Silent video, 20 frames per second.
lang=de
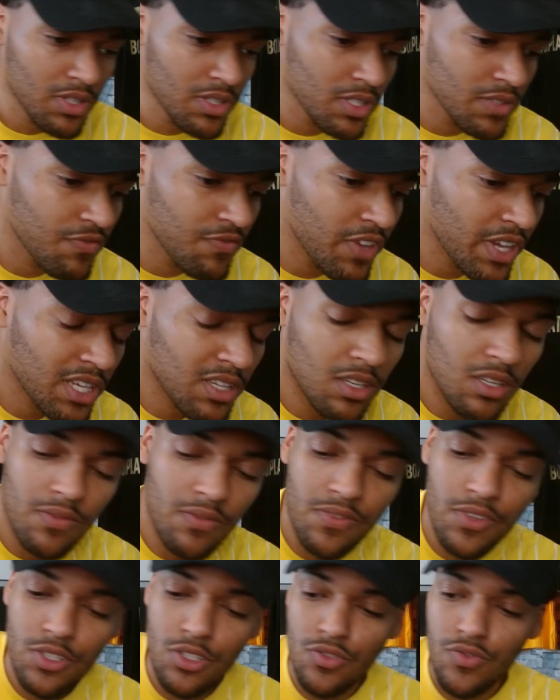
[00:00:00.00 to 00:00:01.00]
die weggehen,
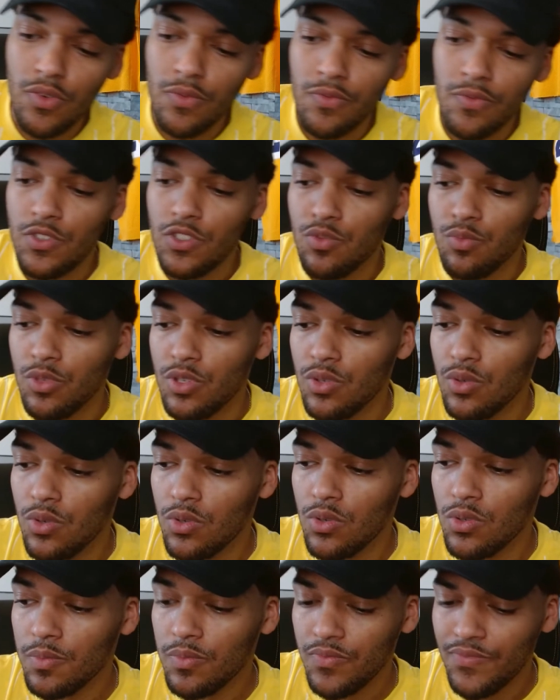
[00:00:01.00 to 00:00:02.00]
40, 50
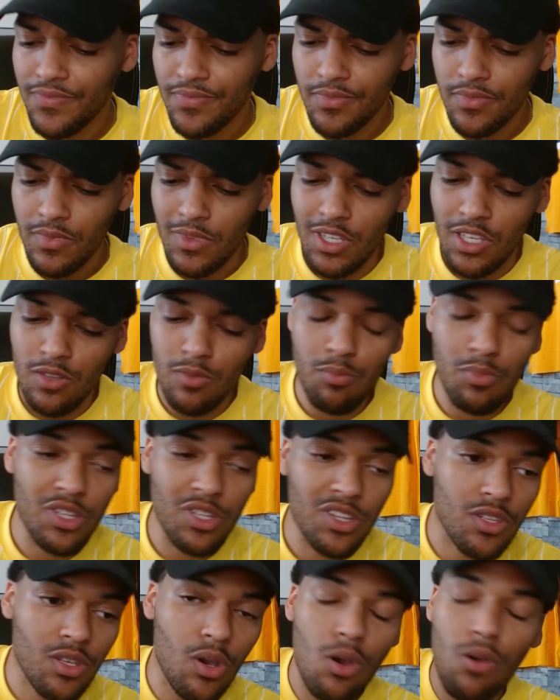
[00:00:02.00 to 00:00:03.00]
Millionen gehen mit
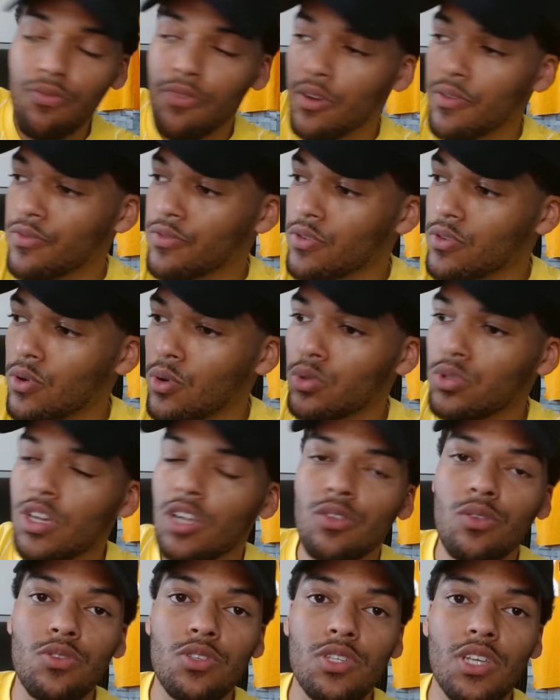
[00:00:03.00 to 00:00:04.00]
drauf auf
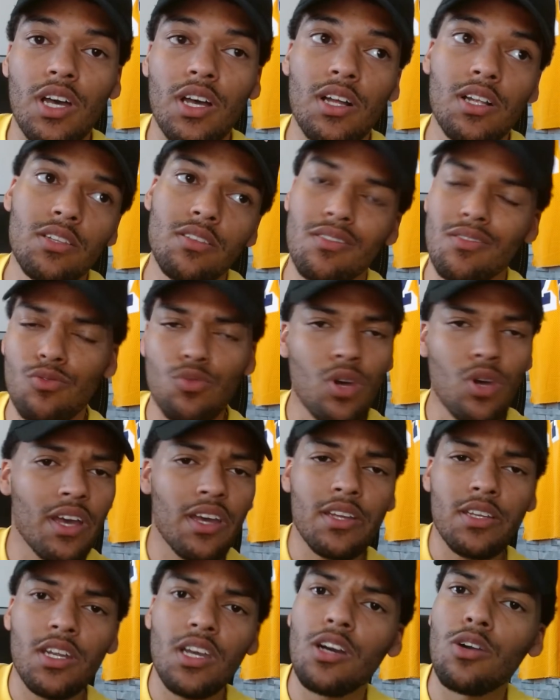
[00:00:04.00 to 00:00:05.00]
Ronaldos Gehalt. Nur ein
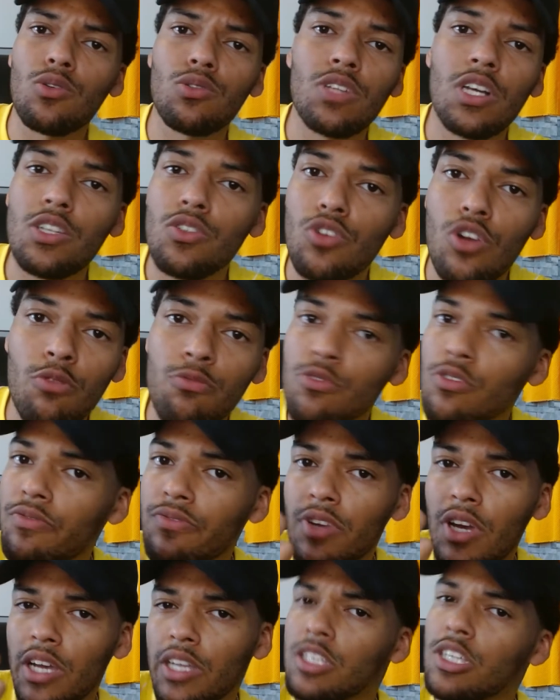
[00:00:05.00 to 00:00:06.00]
Jahr. Ronaldo kommt nur für
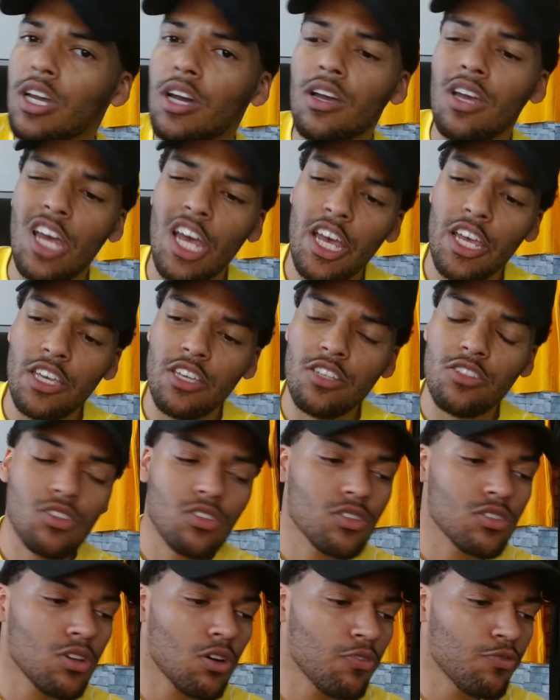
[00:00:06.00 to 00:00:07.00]
ein Jahr. Geht
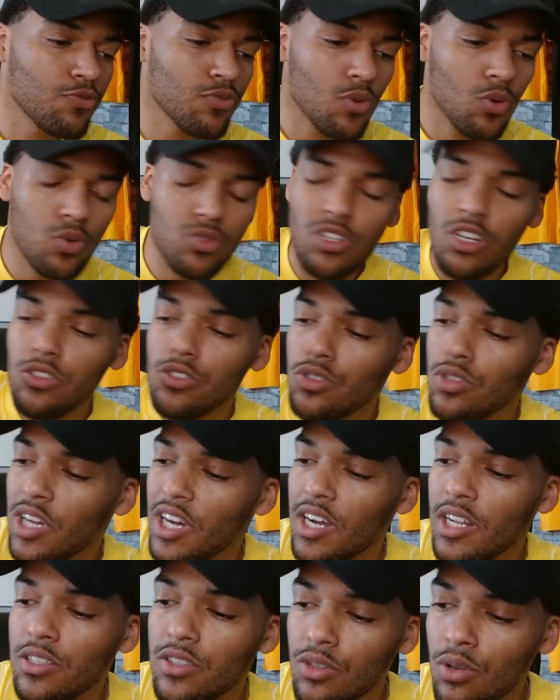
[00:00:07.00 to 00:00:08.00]
auf Ronaldos
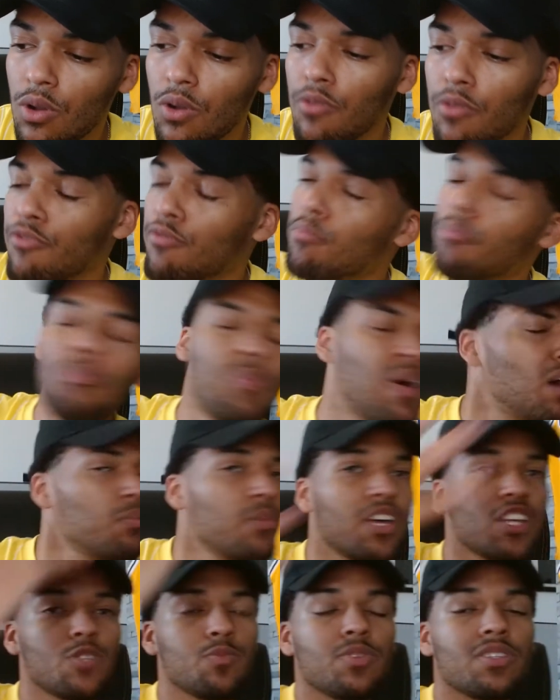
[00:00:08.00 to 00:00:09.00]
Gehalt drauf. Bam, er
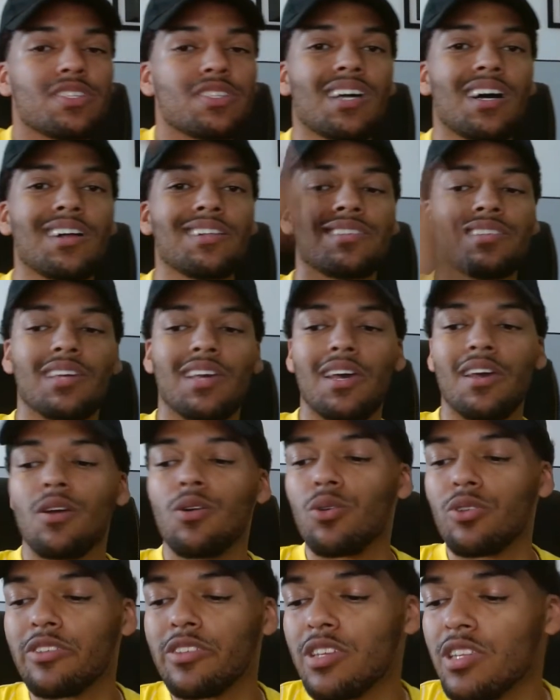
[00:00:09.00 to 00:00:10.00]
ist bezahlt.
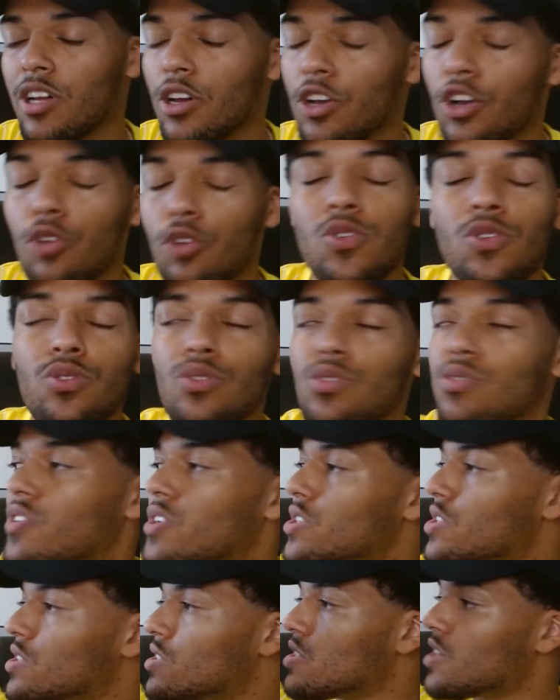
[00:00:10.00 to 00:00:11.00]
Okay, da kommen noch
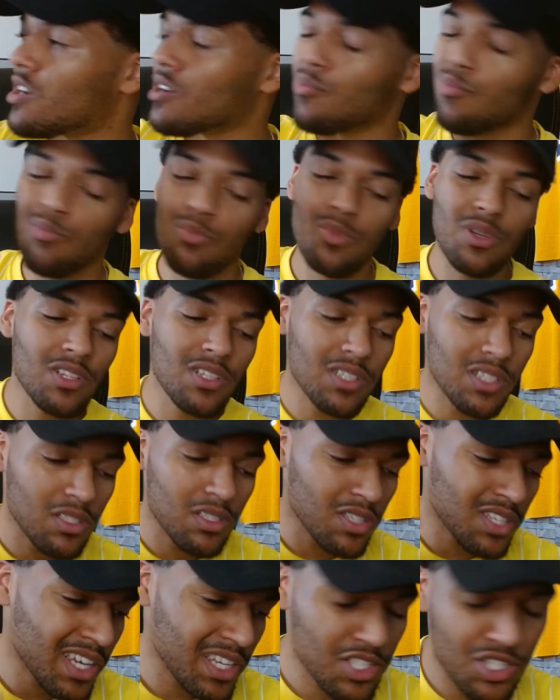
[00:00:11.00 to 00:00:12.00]
irgendwelche Sachen,
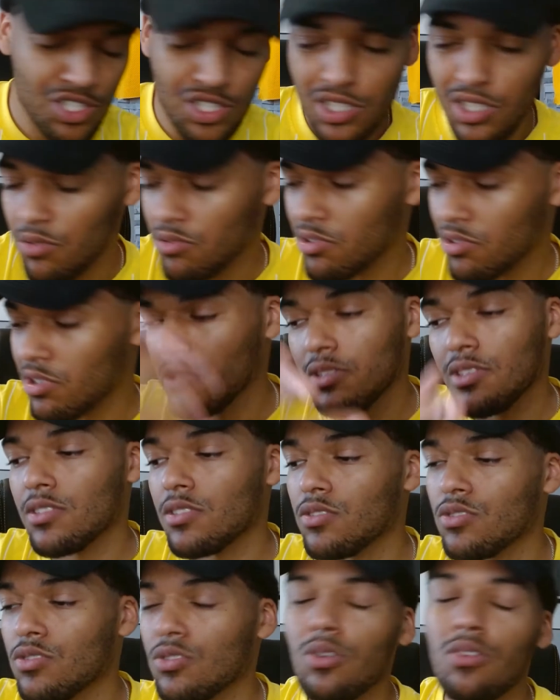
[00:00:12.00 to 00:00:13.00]
Bild, Rechte oder diese
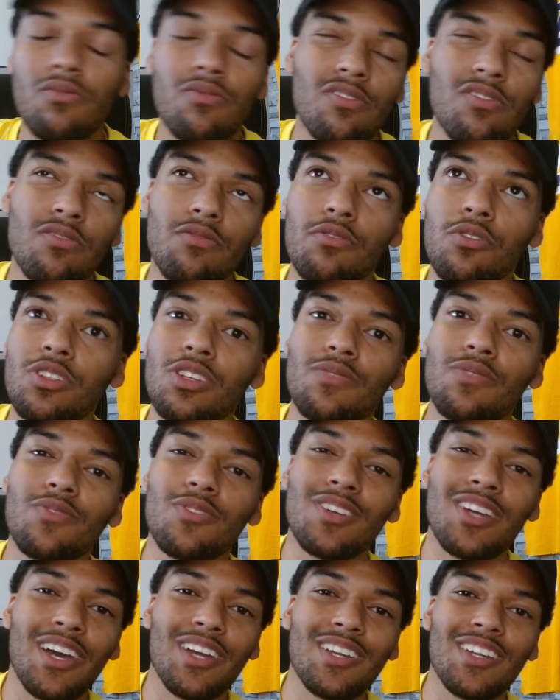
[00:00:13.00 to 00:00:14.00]
Zeug, von dem wir
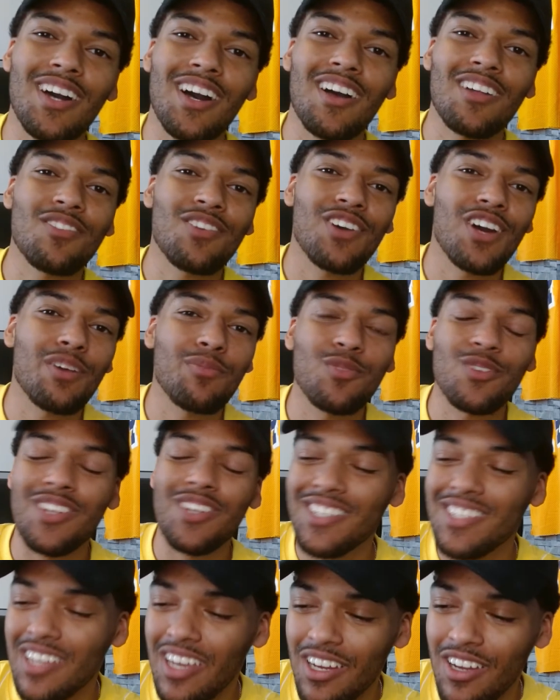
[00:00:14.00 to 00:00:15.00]
keine Ahnung haben oder ich
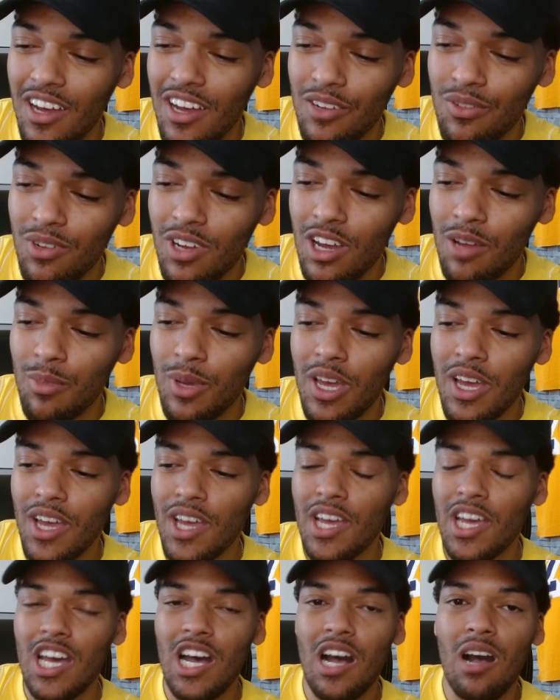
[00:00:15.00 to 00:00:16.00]
keine Ahnung habe.
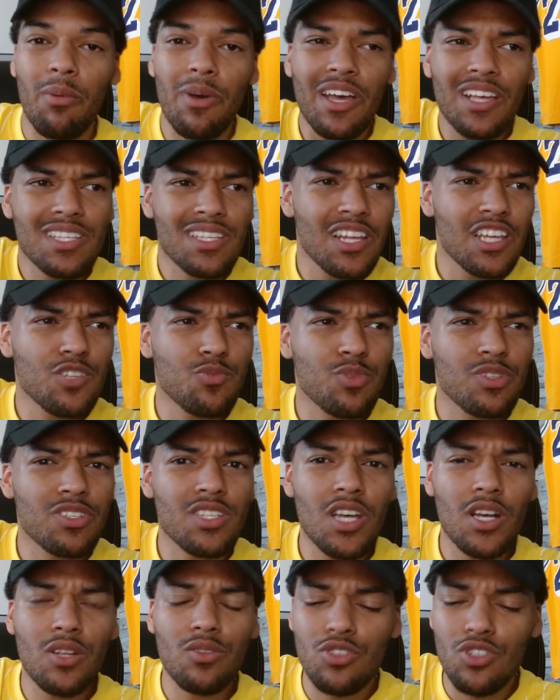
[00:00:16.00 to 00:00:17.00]
Aber er ist leicht
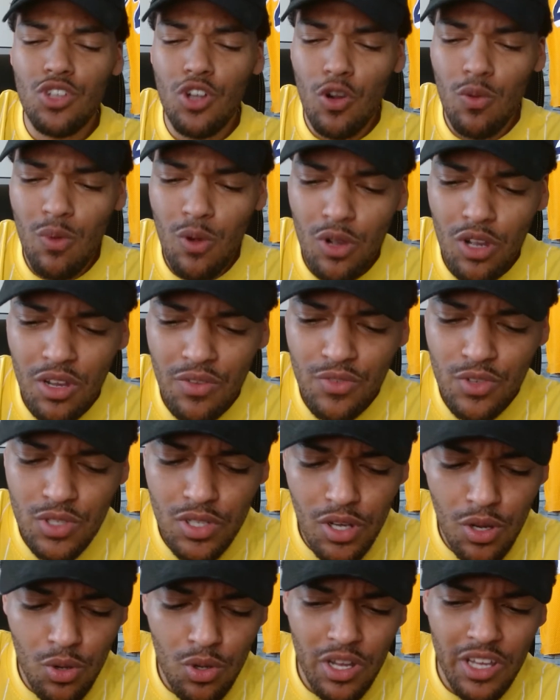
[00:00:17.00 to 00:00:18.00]
bezahlt und ich glaube auch, er würde
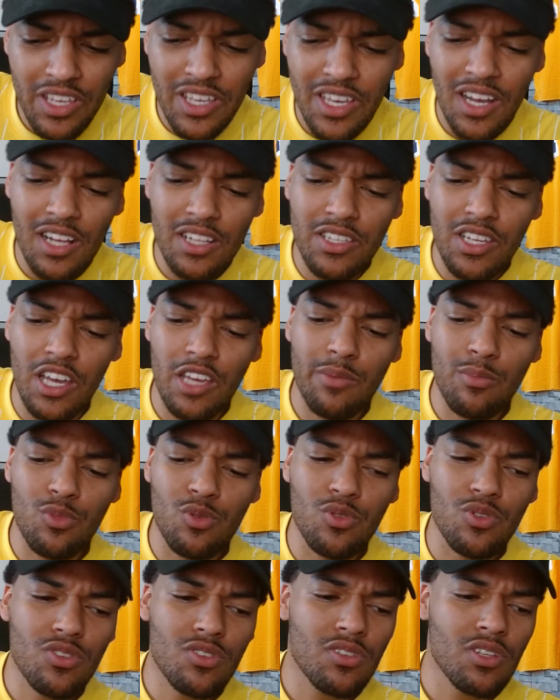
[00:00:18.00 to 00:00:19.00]
auch ein Gehalt
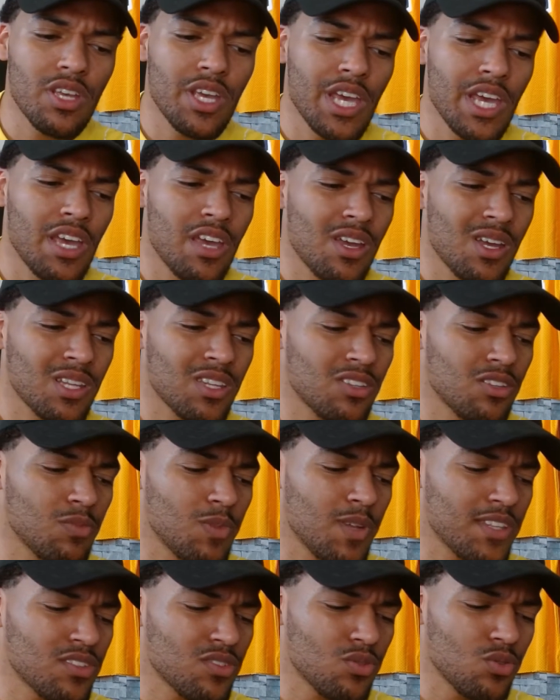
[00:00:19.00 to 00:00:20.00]
einbüßen. Ich hat im
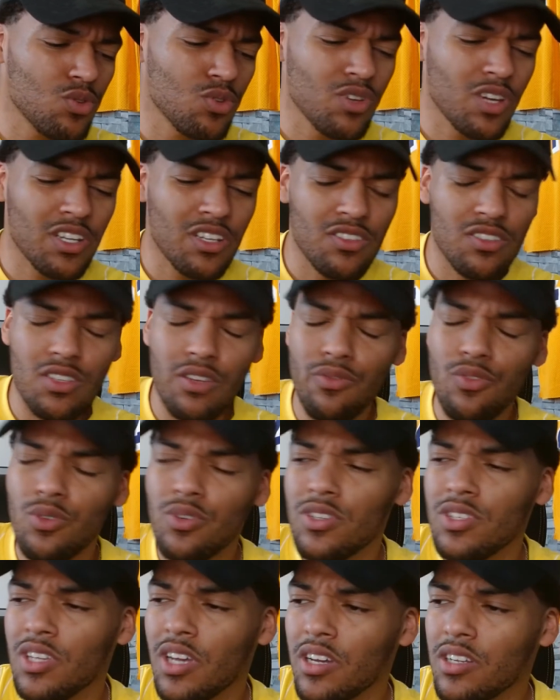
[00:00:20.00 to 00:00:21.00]
letzten irgendein Interview
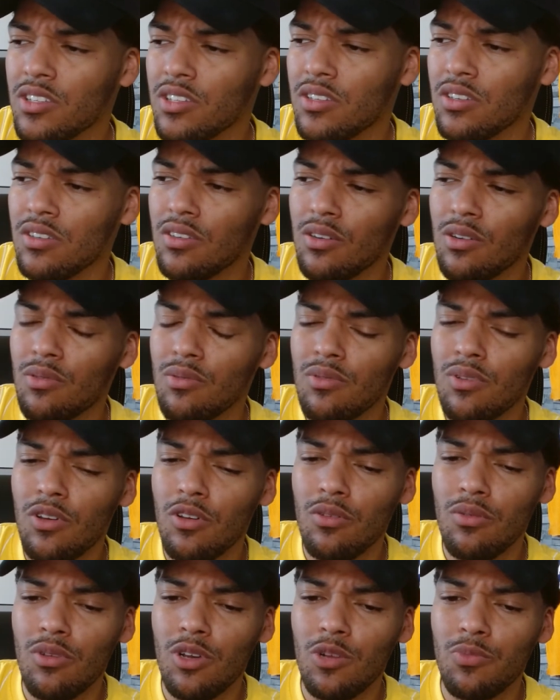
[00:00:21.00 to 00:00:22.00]
gesagt,
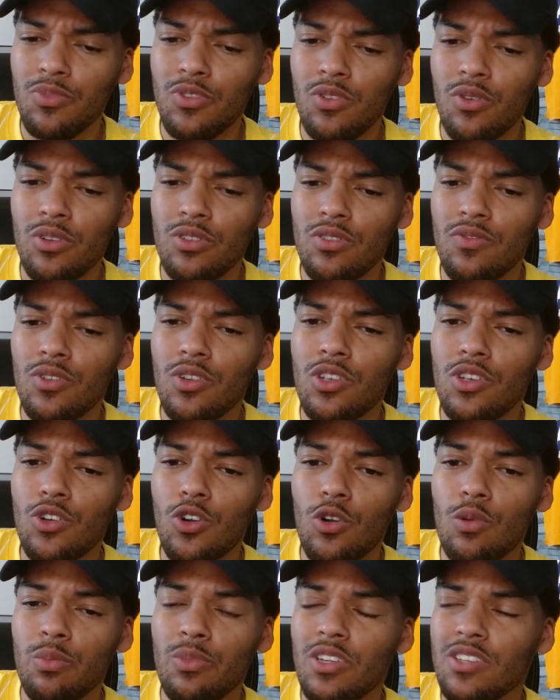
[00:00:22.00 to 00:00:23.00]
ob die Leute wirklich
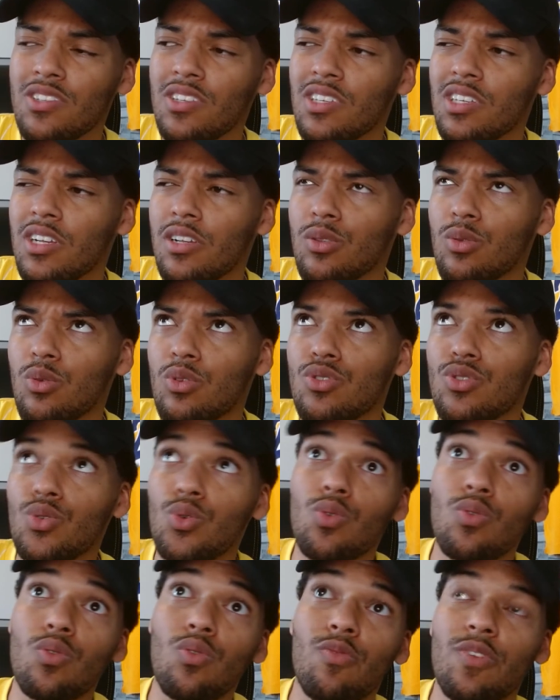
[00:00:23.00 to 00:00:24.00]
glauben, dass ihr Geld noch
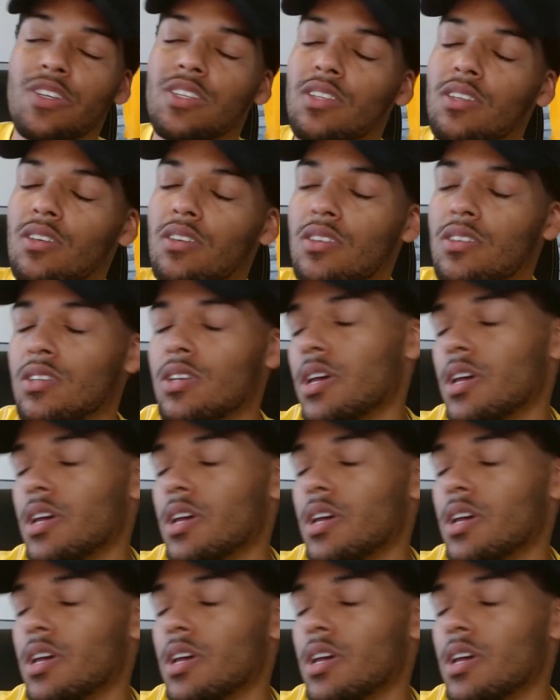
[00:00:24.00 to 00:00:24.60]
so wichtig ist